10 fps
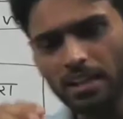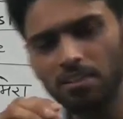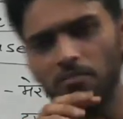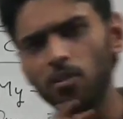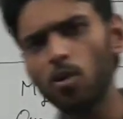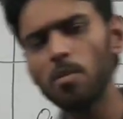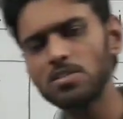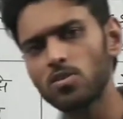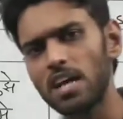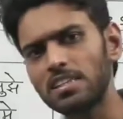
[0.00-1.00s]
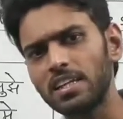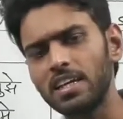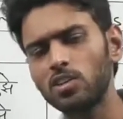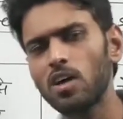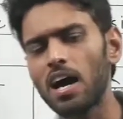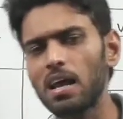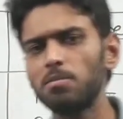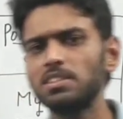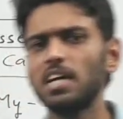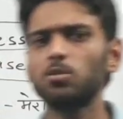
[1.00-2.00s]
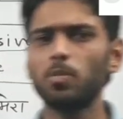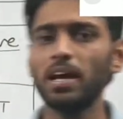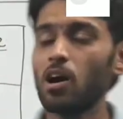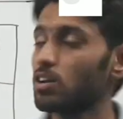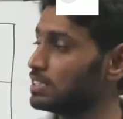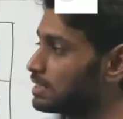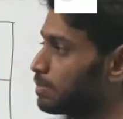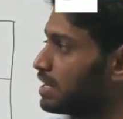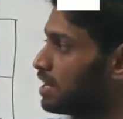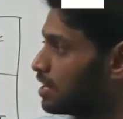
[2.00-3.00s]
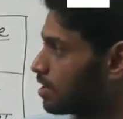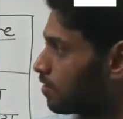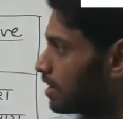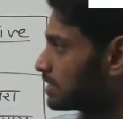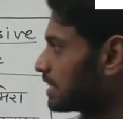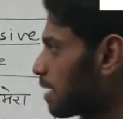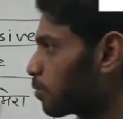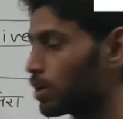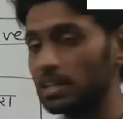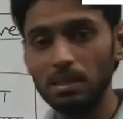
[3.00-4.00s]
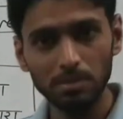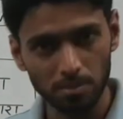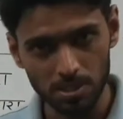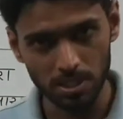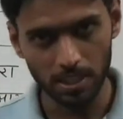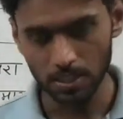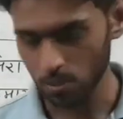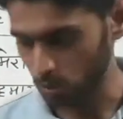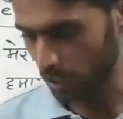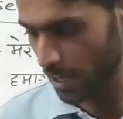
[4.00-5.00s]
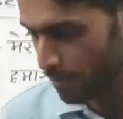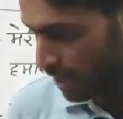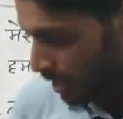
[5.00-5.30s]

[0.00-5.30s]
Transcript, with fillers: एकदम फ्लो में इसको याद करेंगे तो आराम से याद हो पाएगा और इन सभी वर्ड्स की आपको हिंदी भी समझनी है दोस्तों ठीक है